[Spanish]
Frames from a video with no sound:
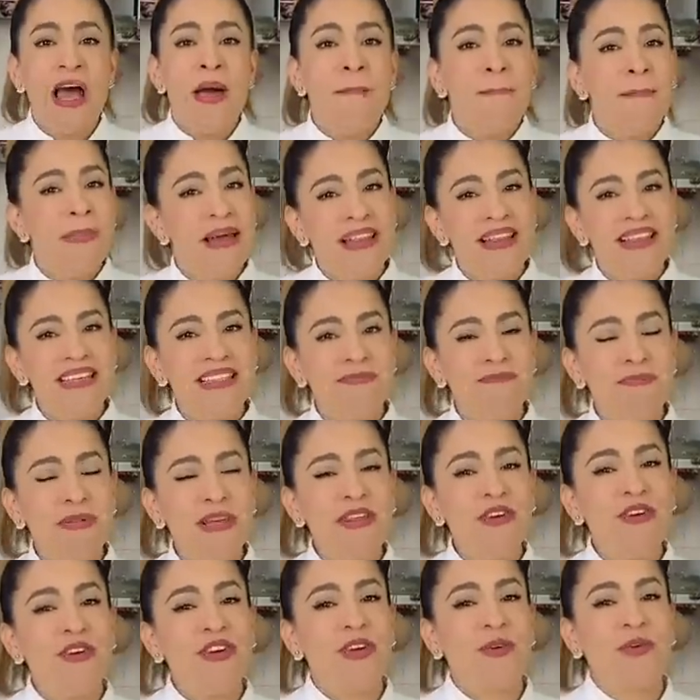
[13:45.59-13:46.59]
Me
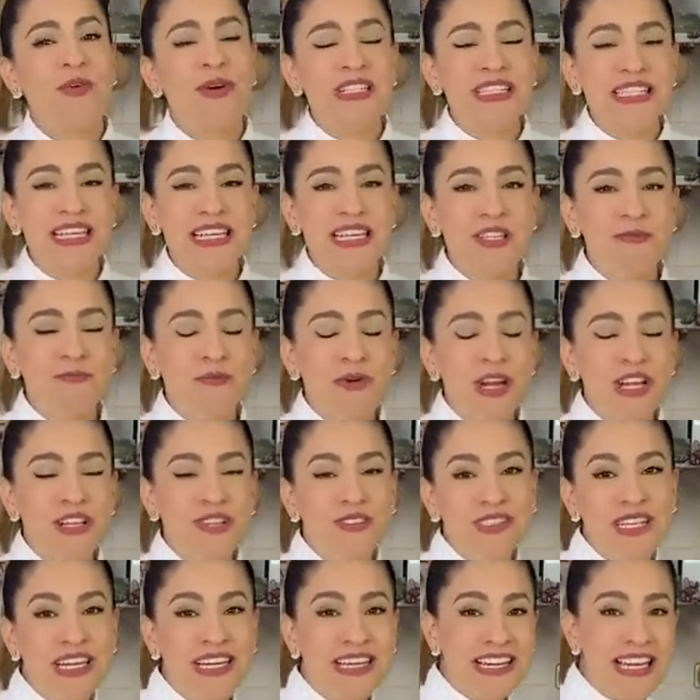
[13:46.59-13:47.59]
despido, recuerden seguirnos por ahí en
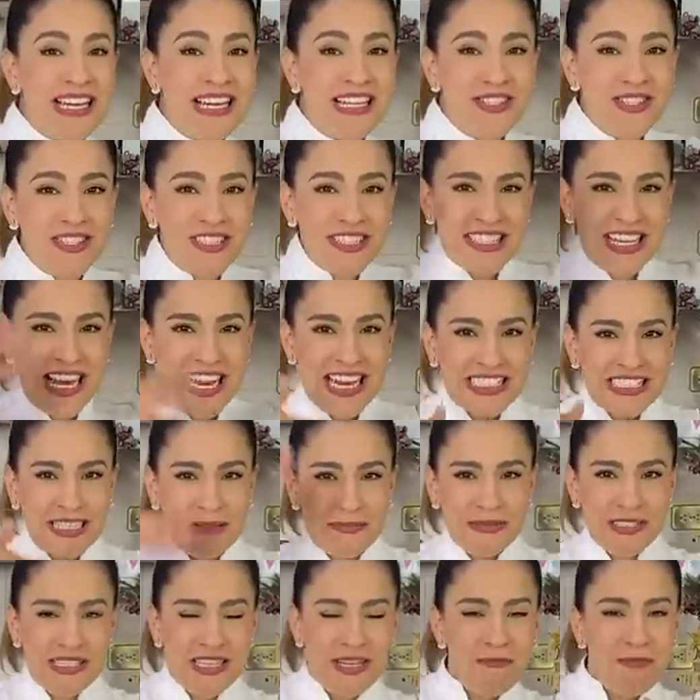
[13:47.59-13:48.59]
nuestras redes sociales que
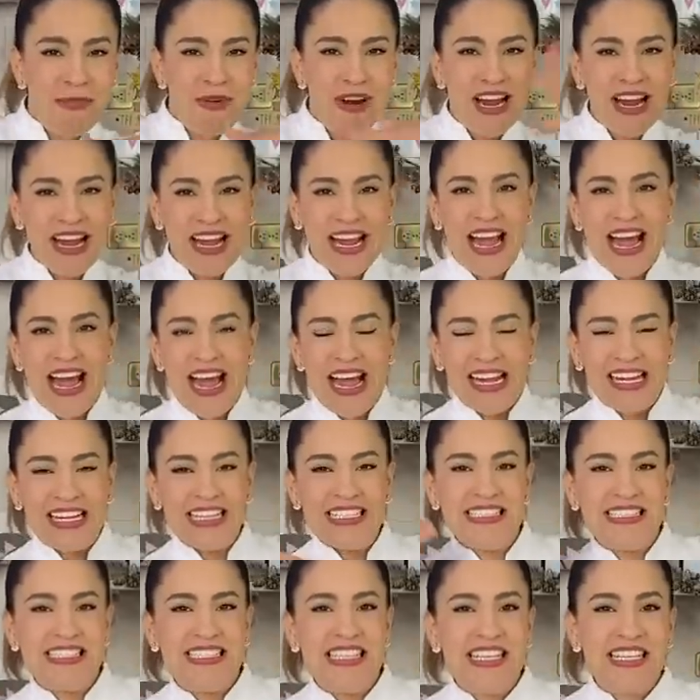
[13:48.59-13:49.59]
vamos a tener por acá, que
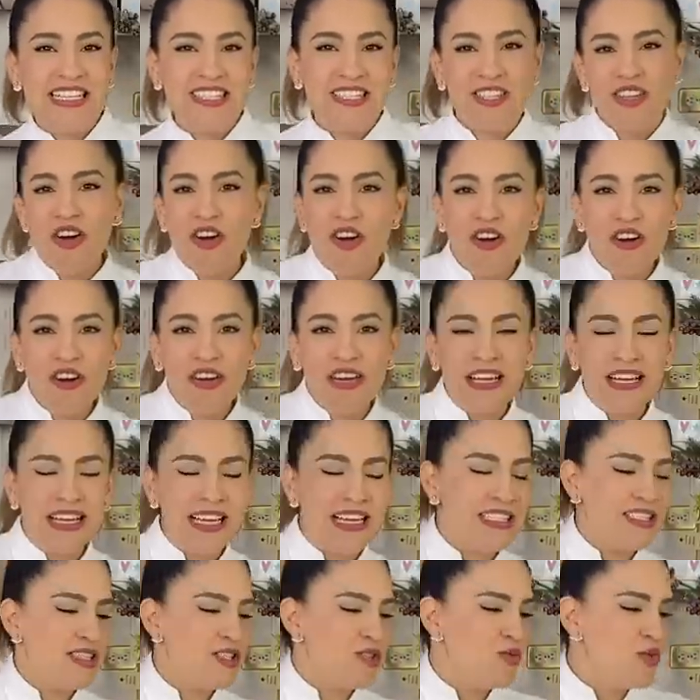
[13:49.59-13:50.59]
es TikTok, que
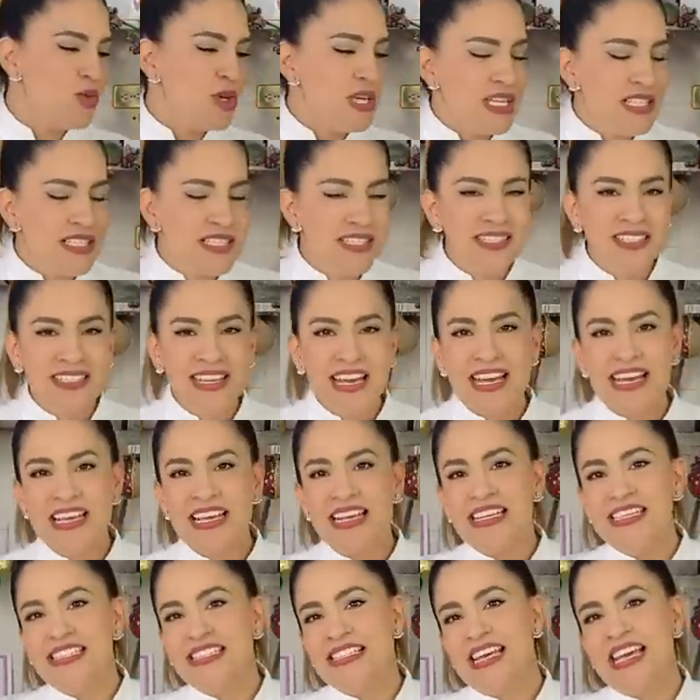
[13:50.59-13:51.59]
es Twitch,
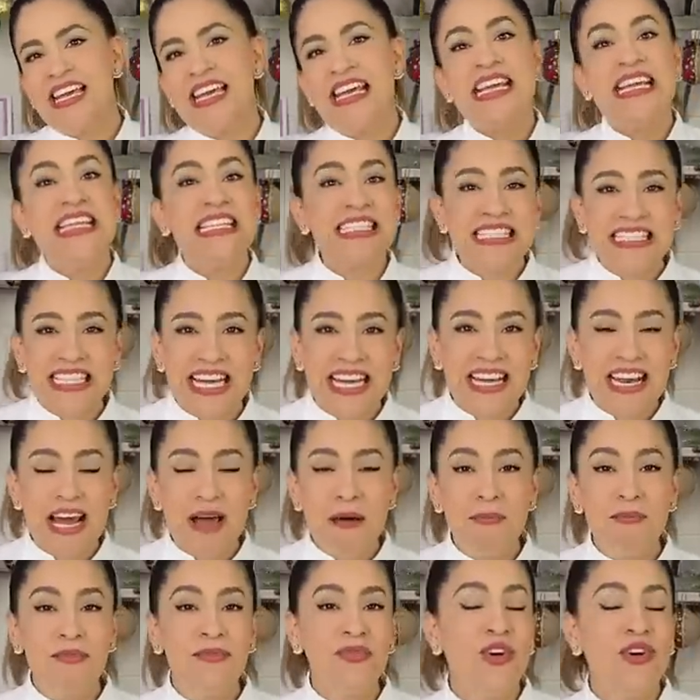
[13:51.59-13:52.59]
que es eh,
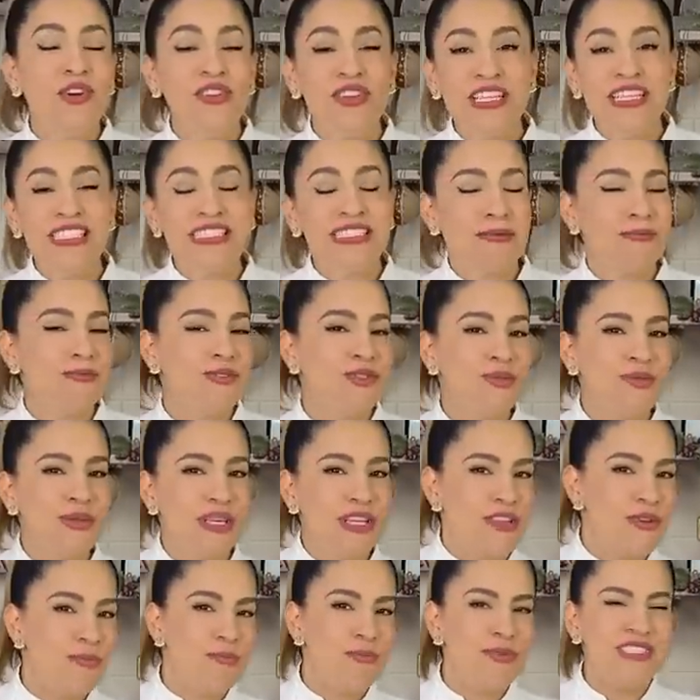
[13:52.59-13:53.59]
Instagram, donde estamos
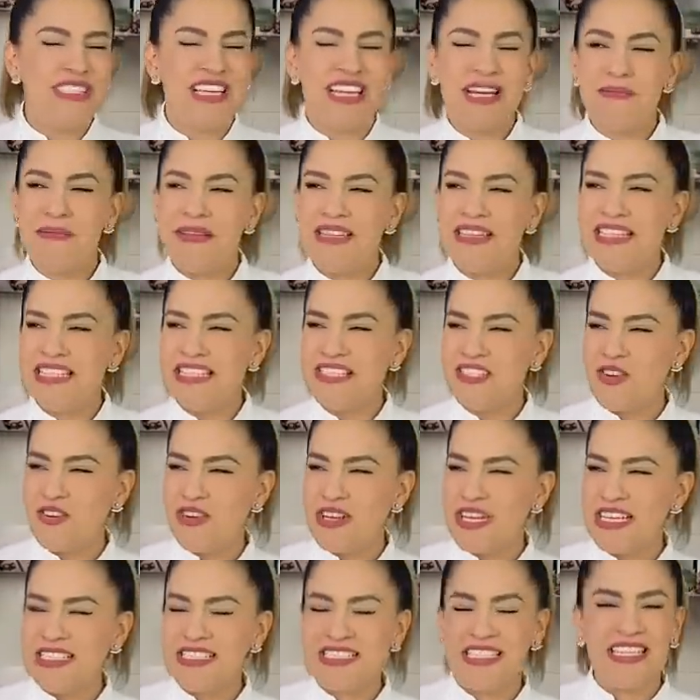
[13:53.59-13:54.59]
subiendo pues diariamente
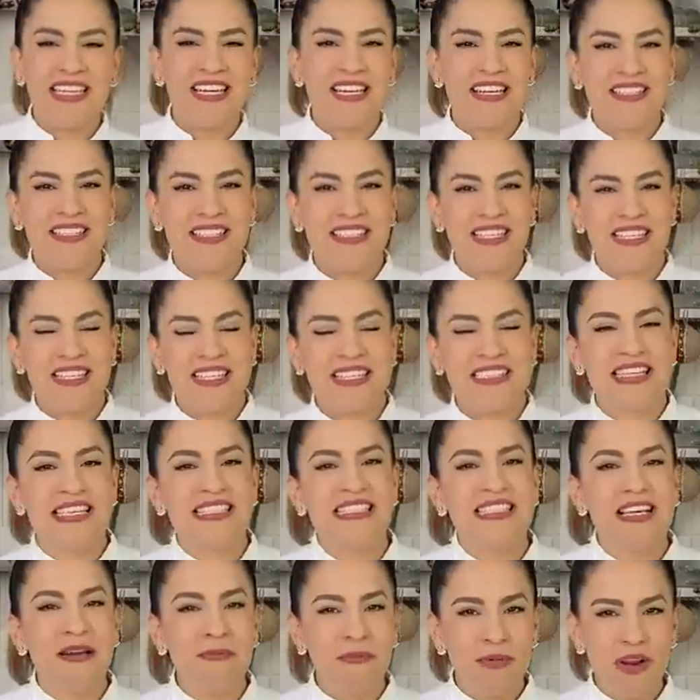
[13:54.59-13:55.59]
historias y recetitas.
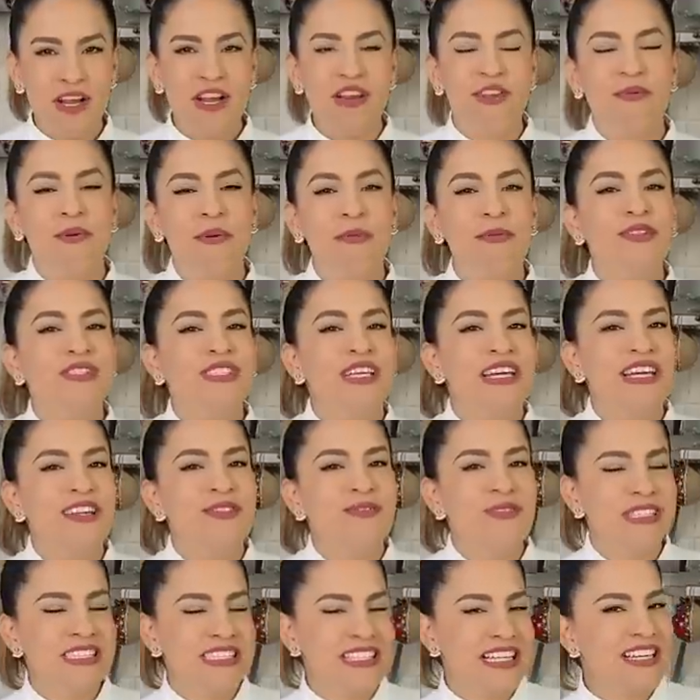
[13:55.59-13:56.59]
Así que por ahí los vemos en
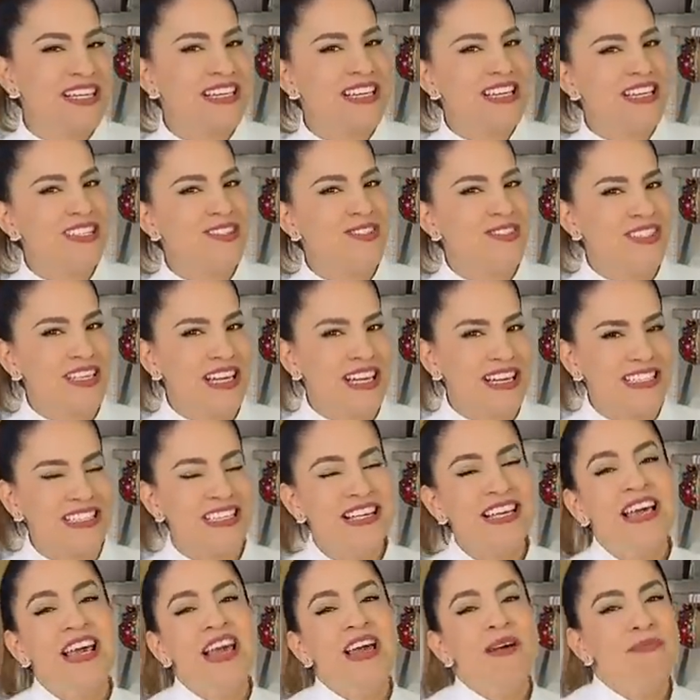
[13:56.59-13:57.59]
nuestras redes sociales.
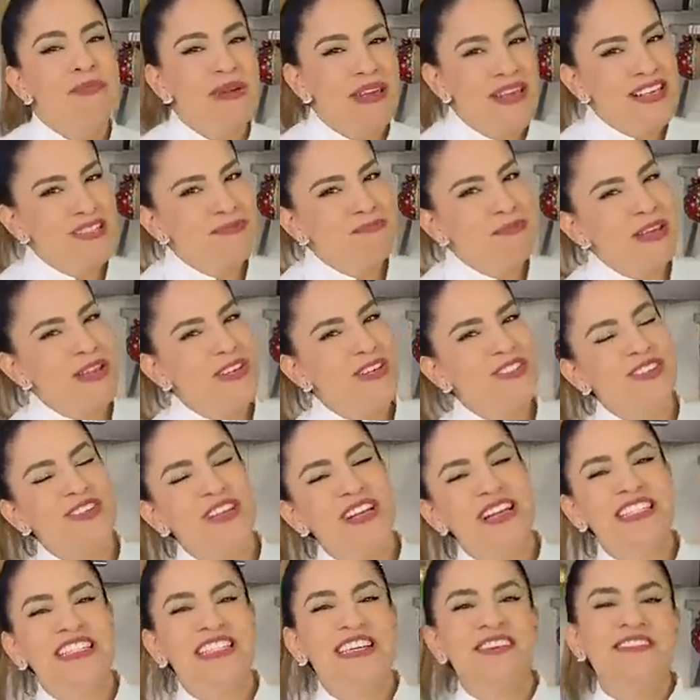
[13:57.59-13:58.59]
Me despido, soy
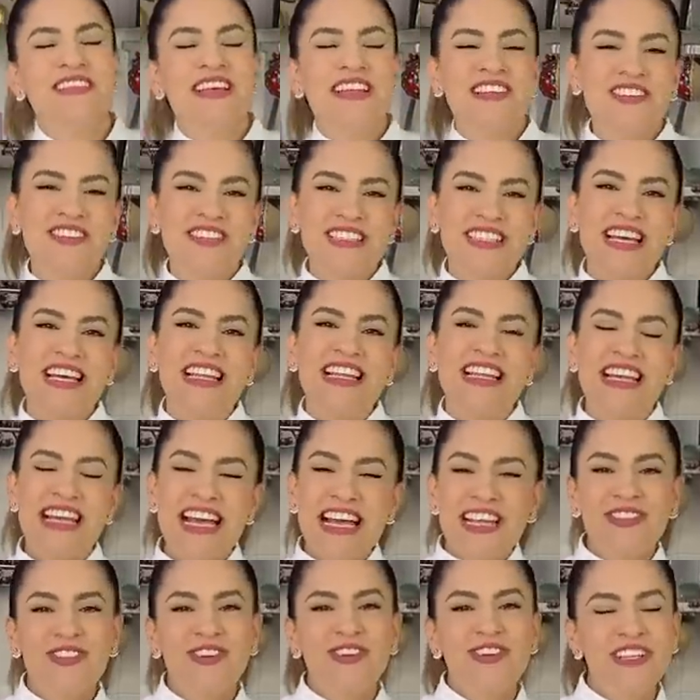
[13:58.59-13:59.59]
la chef Daniel San y a
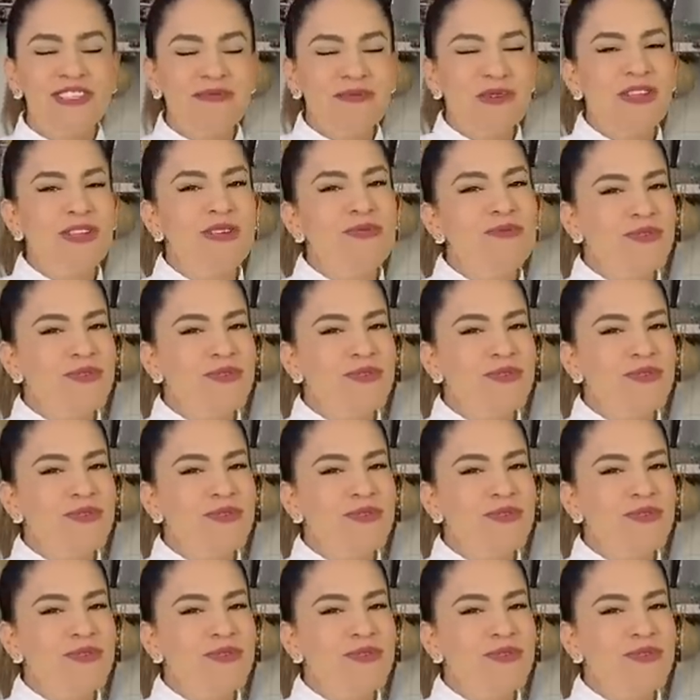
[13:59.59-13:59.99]
todos les mando